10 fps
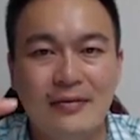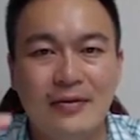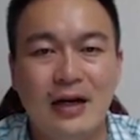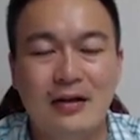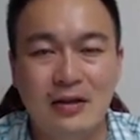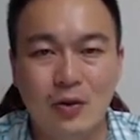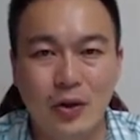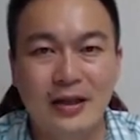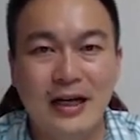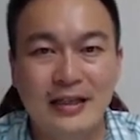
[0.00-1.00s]
那可能我
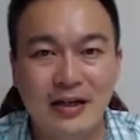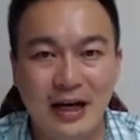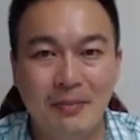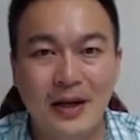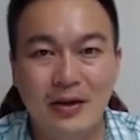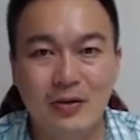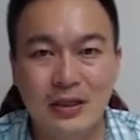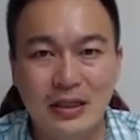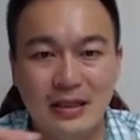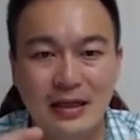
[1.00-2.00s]
要拉到两百公
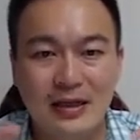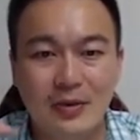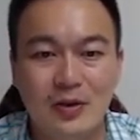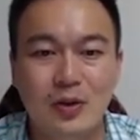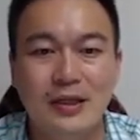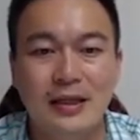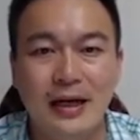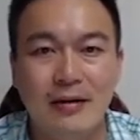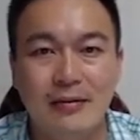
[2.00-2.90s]
斤，它才会断掉。